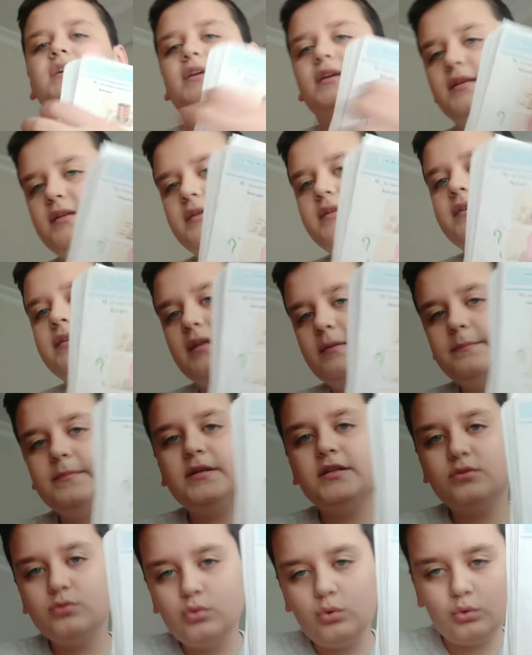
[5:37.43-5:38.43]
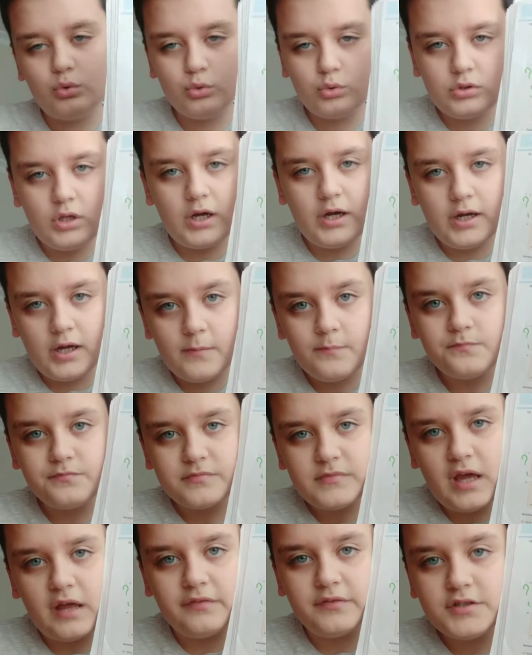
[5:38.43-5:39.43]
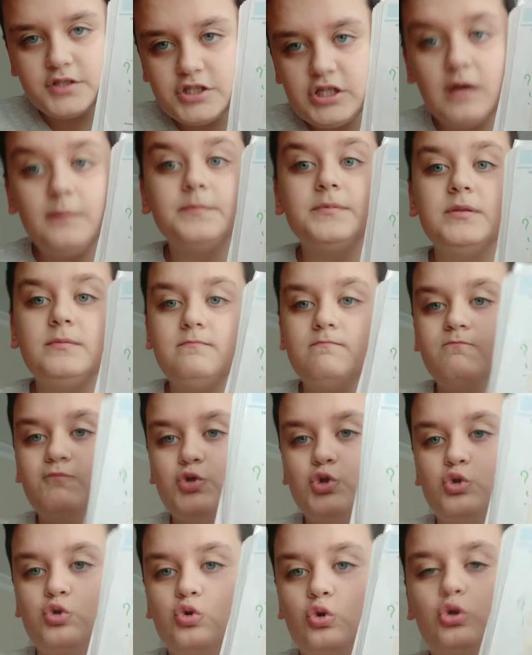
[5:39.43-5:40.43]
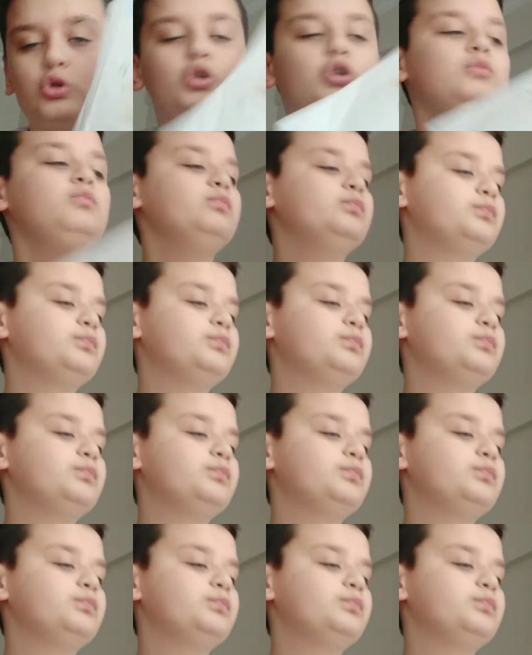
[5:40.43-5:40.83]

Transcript: ilgili yine bir soruyu daha yanlış yaptım. Şu soruyu.